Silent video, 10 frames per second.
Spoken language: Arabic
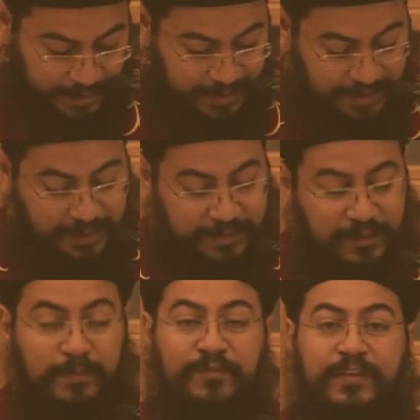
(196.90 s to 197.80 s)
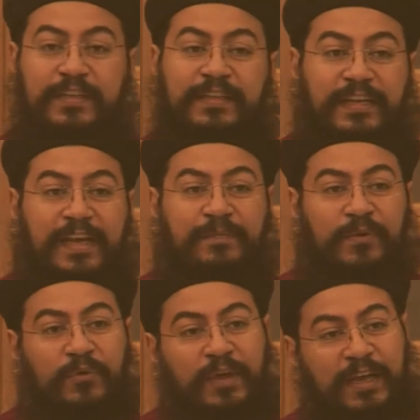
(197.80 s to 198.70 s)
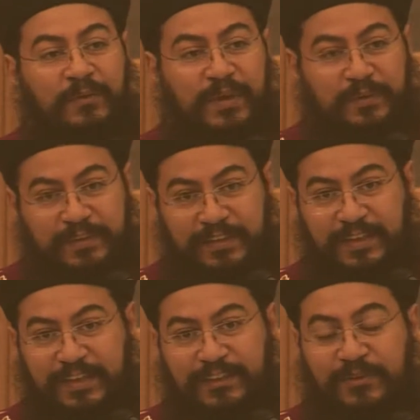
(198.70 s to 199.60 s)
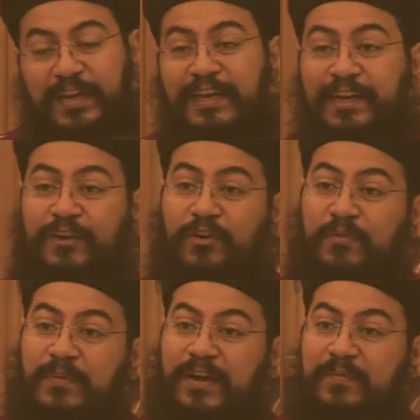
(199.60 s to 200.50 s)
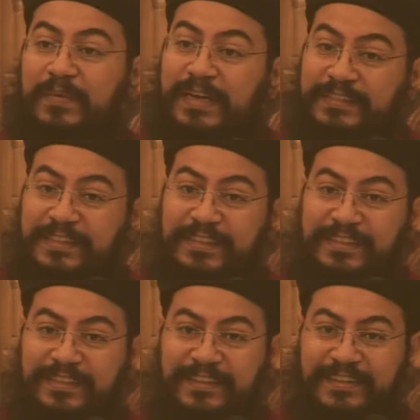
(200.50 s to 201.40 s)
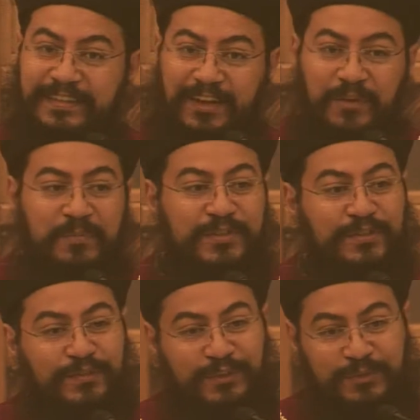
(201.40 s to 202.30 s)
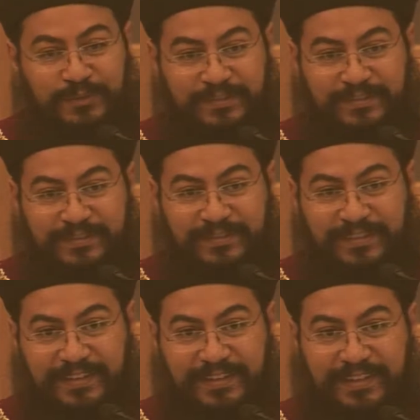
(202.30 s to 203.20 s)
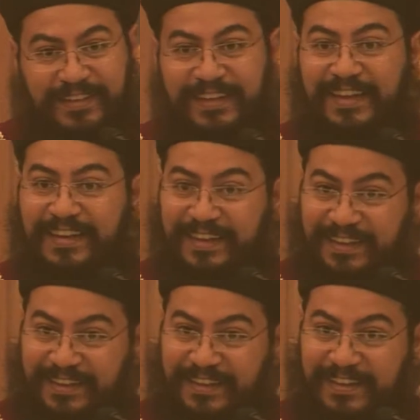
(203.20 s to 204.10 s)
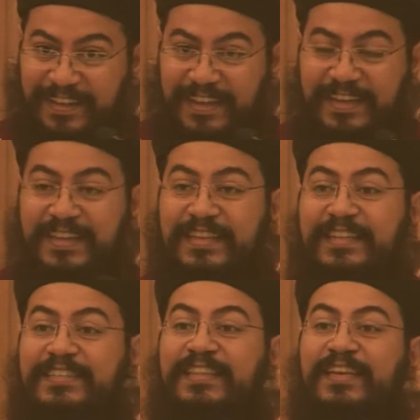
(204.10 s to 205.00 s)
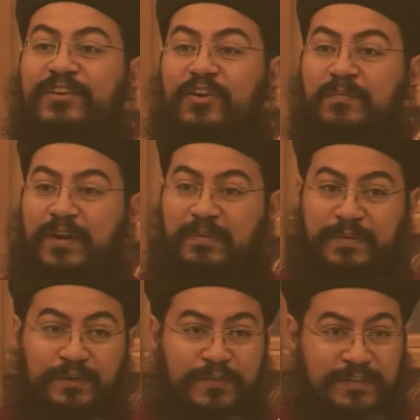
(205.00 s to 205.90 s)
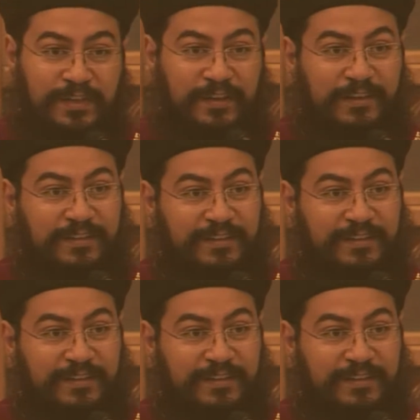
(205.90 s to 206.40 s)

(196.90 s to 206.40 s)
كانت طماف اريني ليها مقوله حلوه قوي بيقول لك اللي يقعد مع ربنا كتير ياخد من صفاته يعني ايه يعني الانسان اللي يقعد مع ربنا في الصلاه